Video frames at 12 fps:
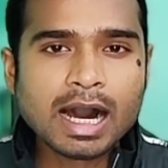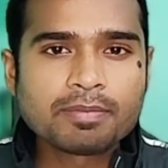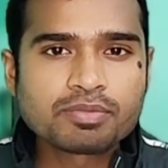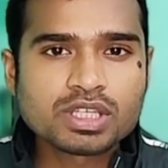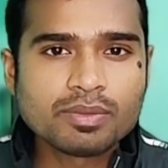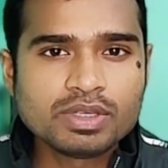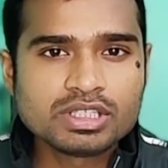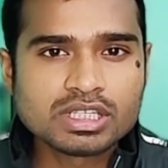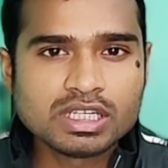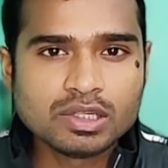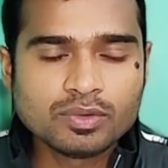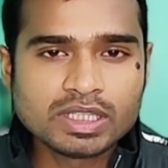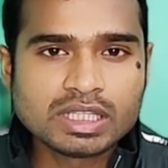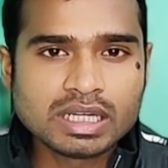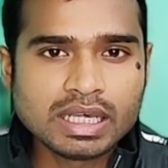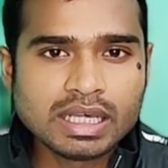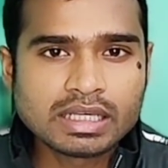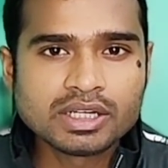आप सभी से
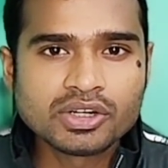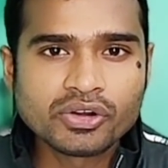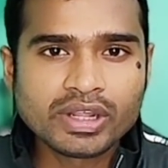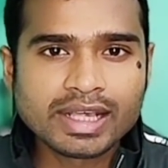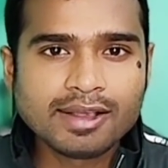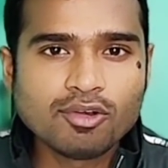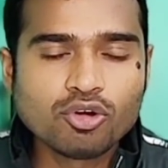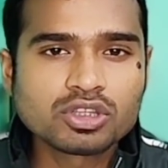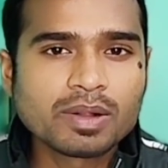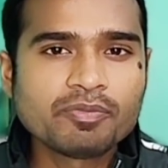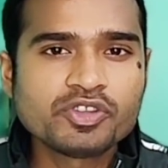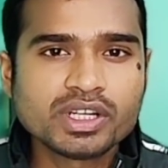निवेदन है कि ट्रिकी गौतम